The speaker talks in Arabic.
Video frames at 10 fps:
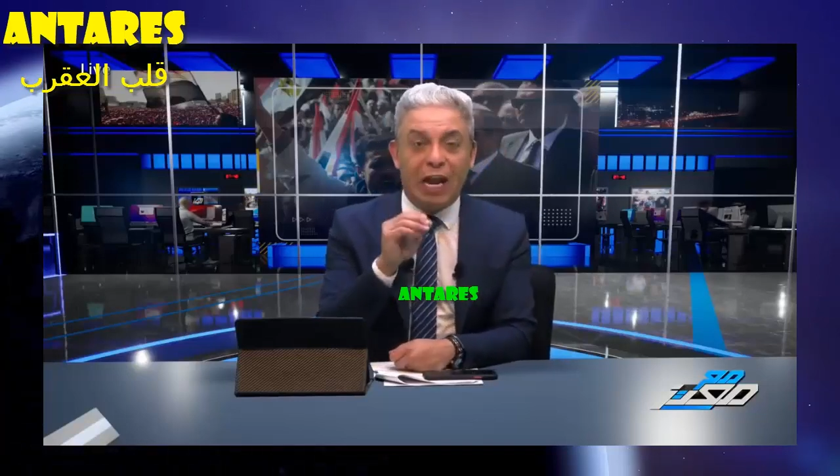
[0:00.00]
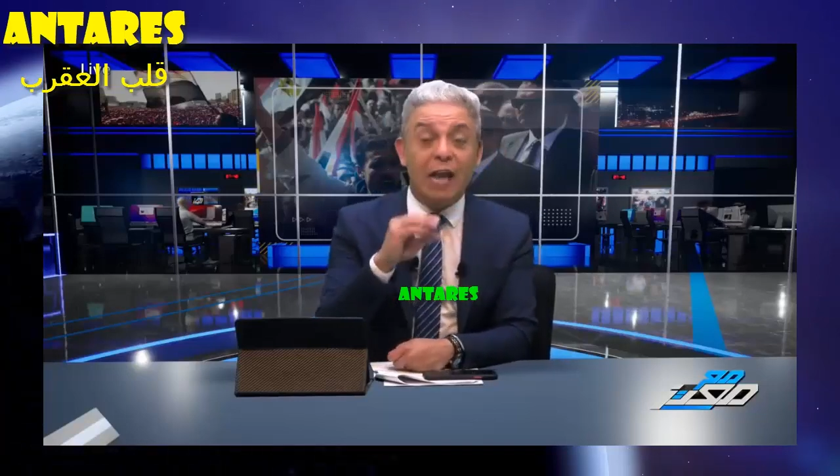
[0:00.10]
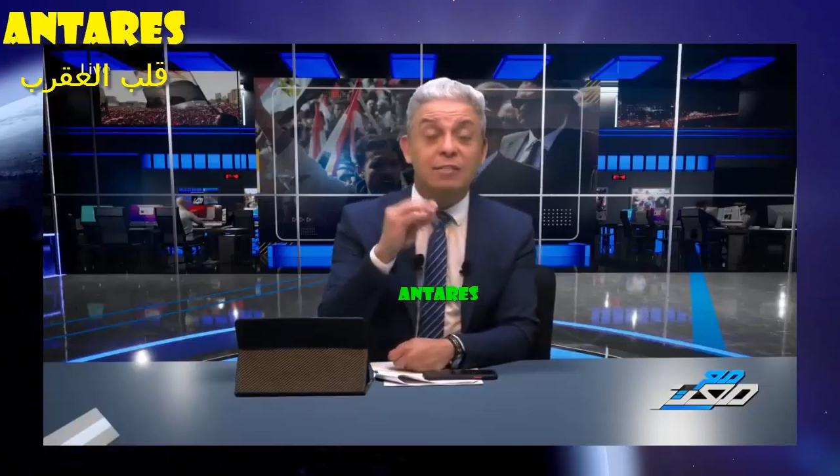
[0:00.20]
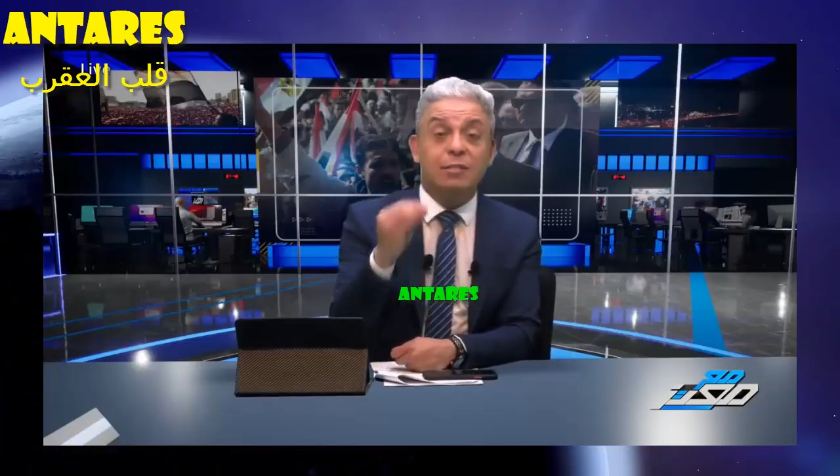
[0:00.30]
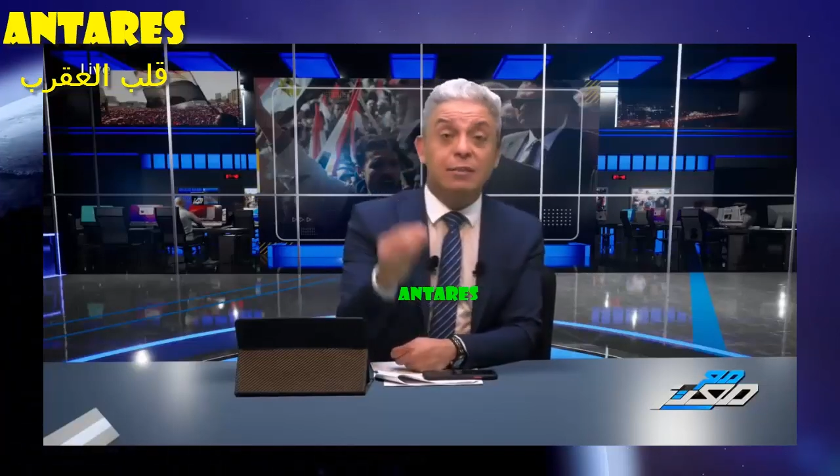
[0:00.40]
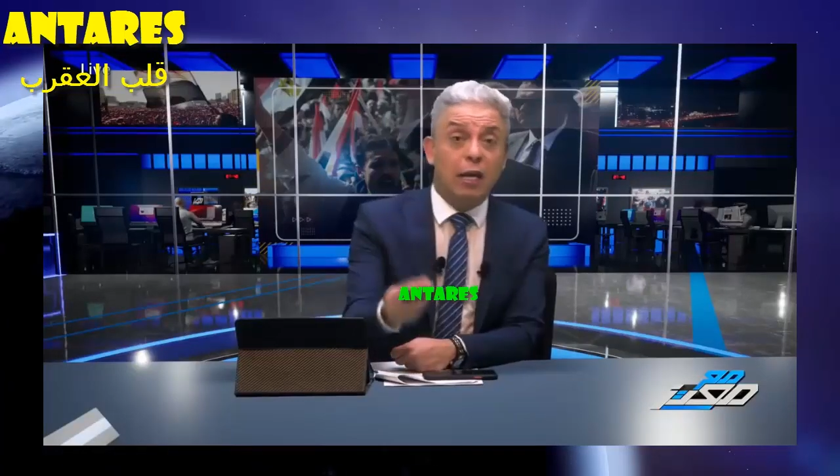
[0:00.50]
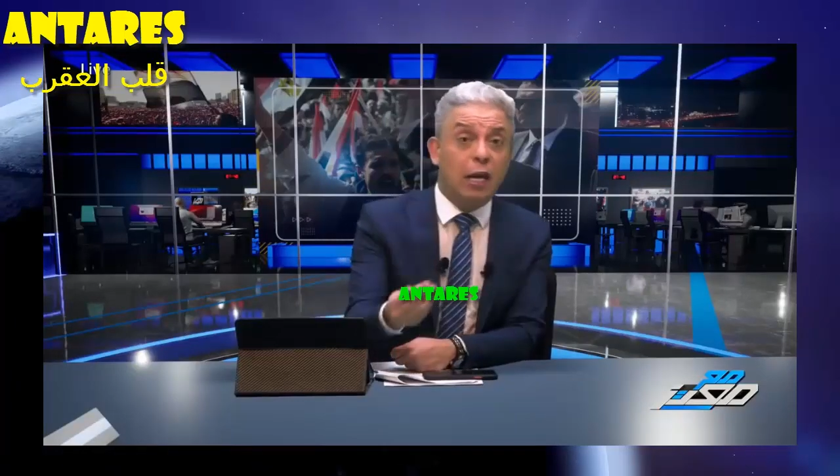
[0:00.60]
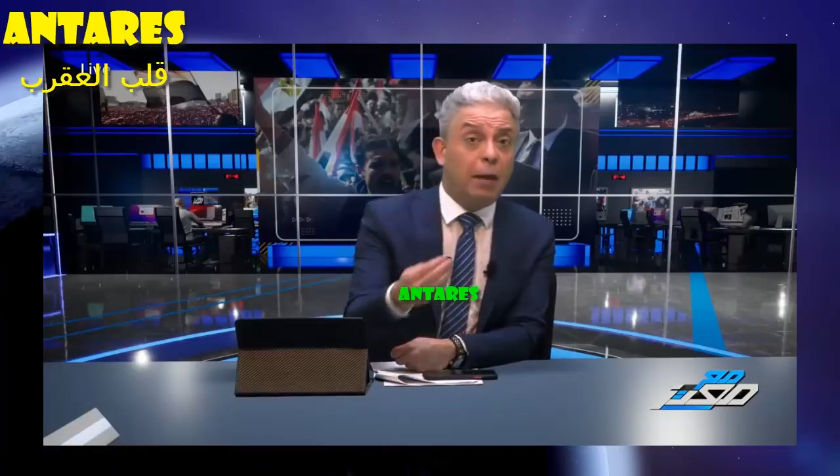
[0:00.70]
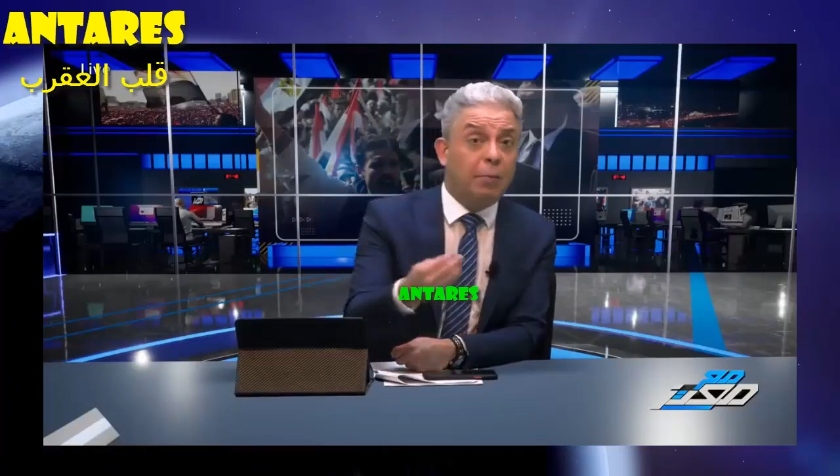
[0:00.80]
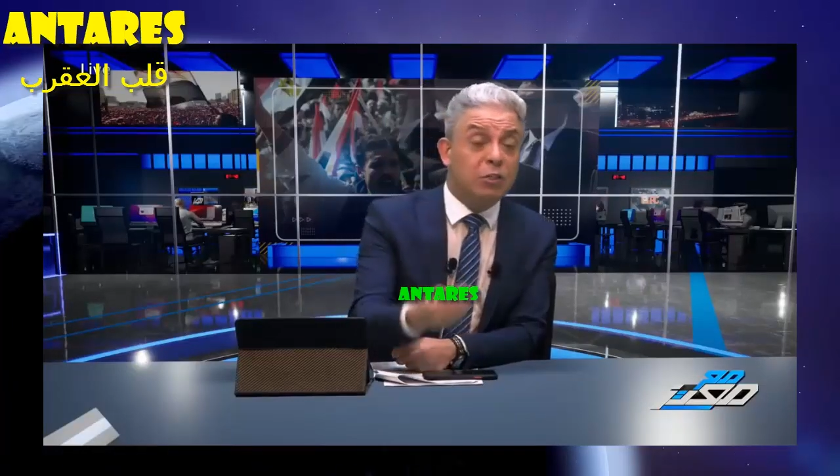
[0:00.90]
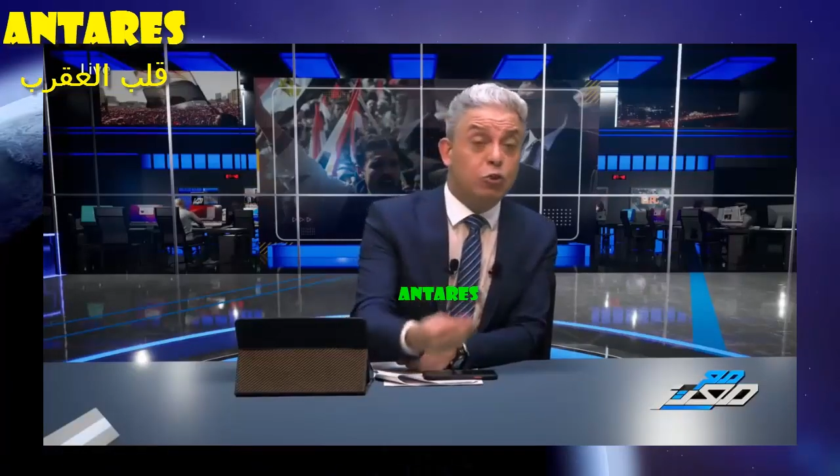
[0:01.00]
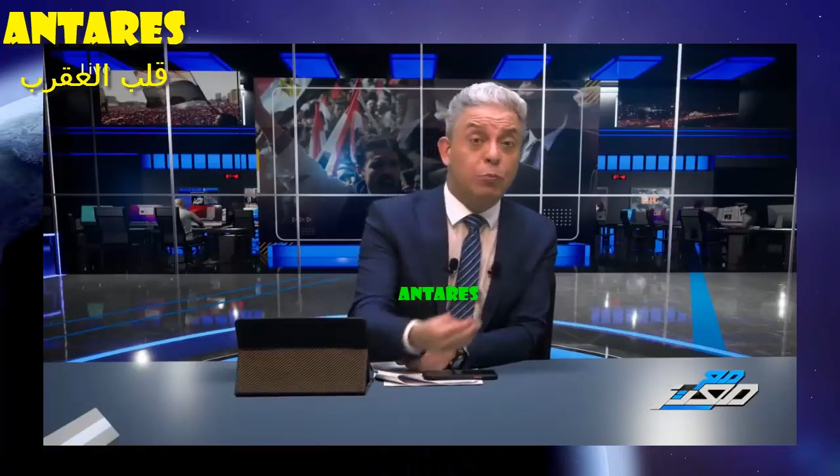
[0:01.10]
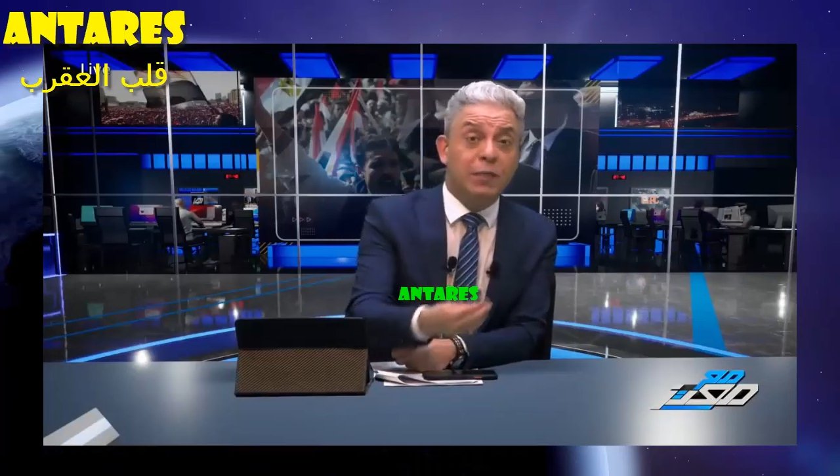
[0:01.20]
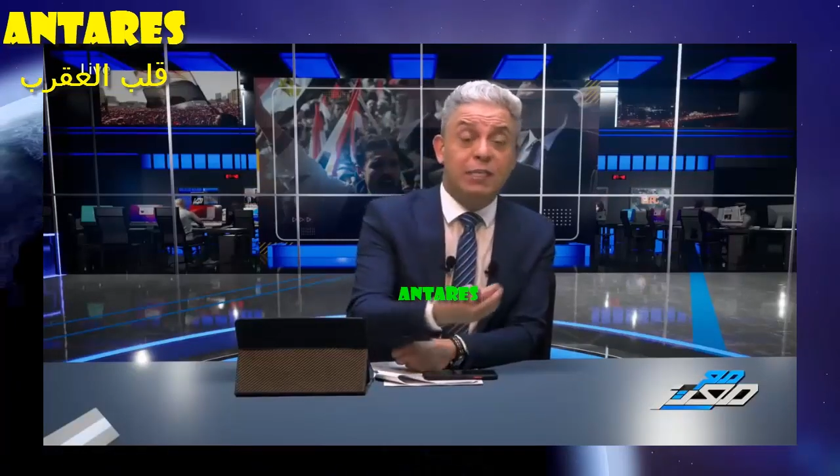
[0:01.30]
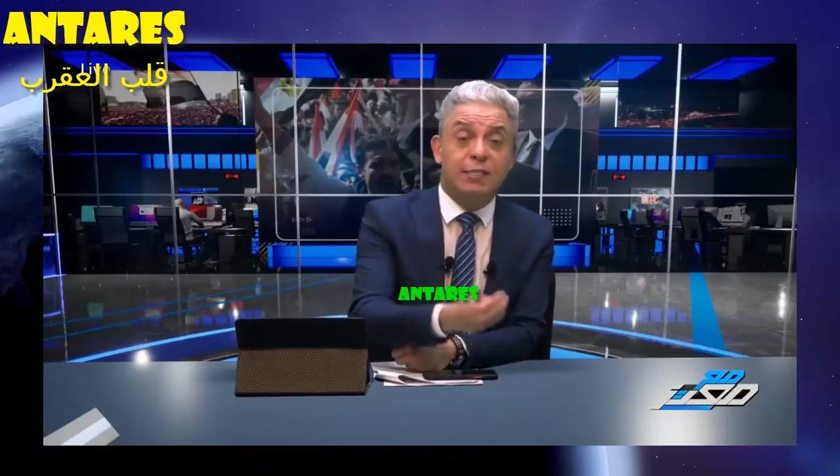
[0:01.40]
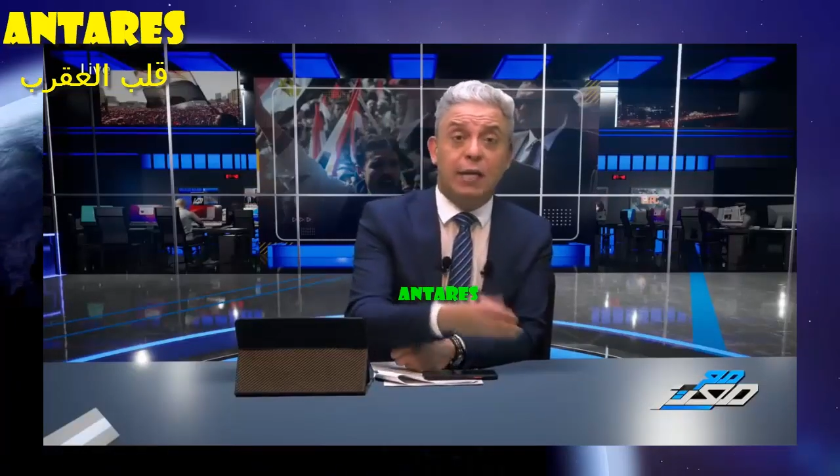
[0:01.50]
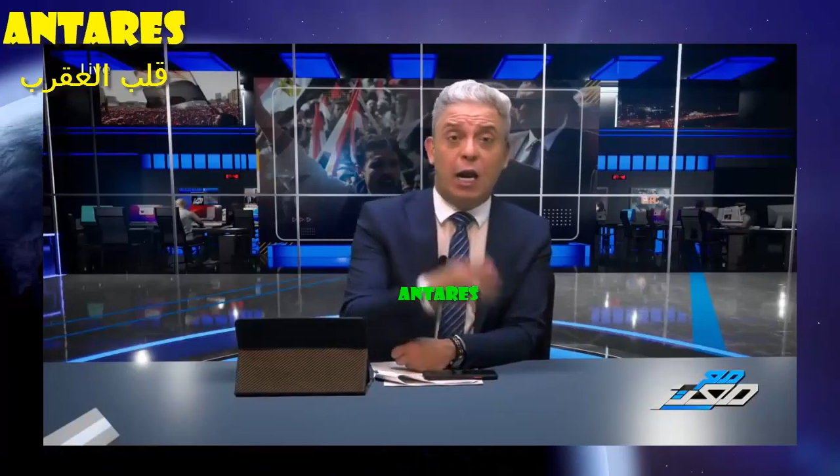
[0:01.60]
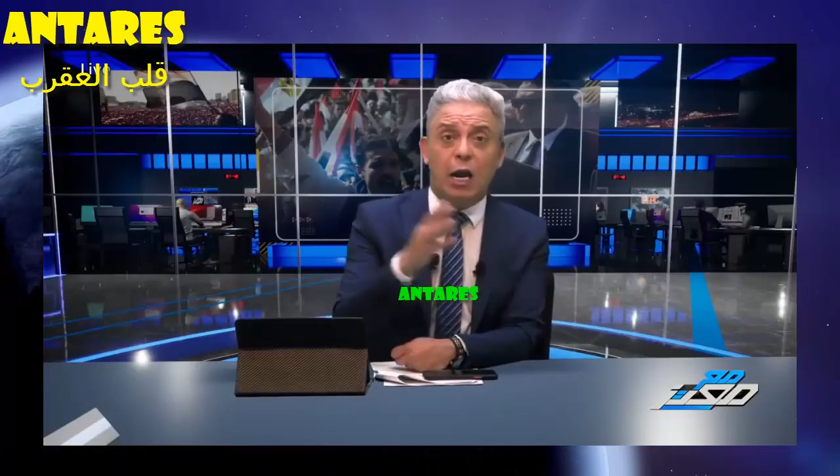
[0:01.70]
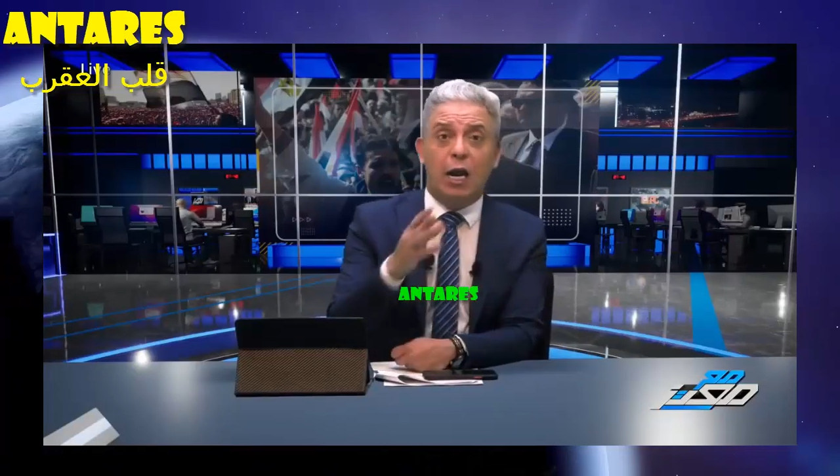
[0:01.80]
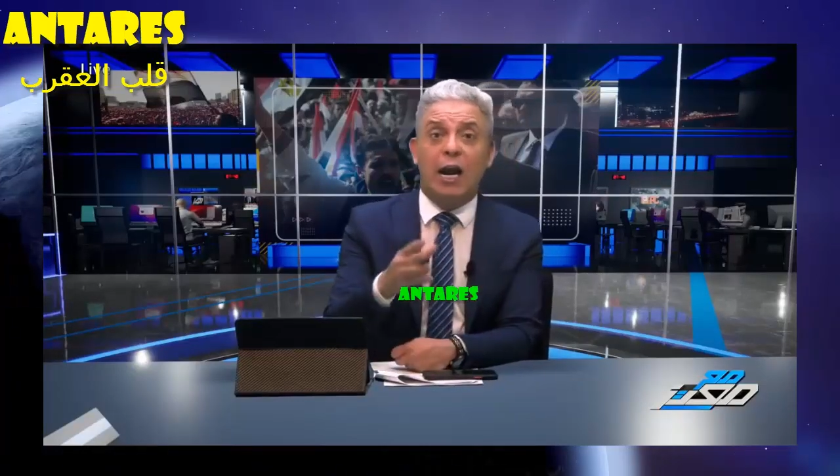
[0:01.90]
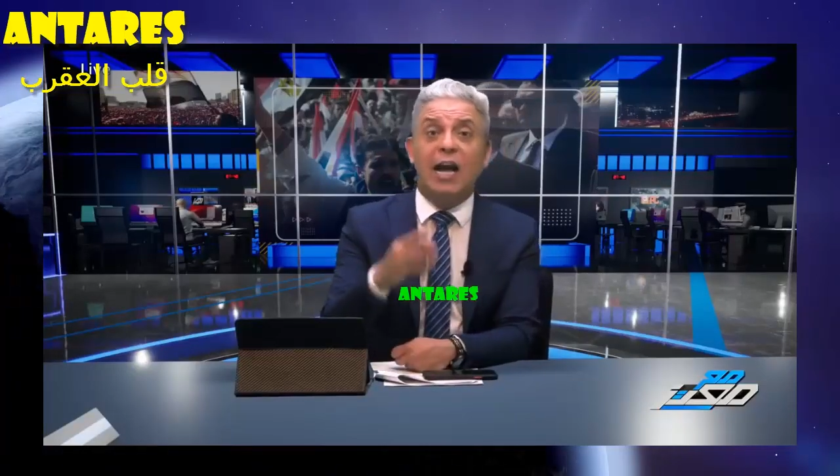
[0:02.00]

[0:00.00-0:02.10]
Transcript: عايز تصلح منظومه الصحه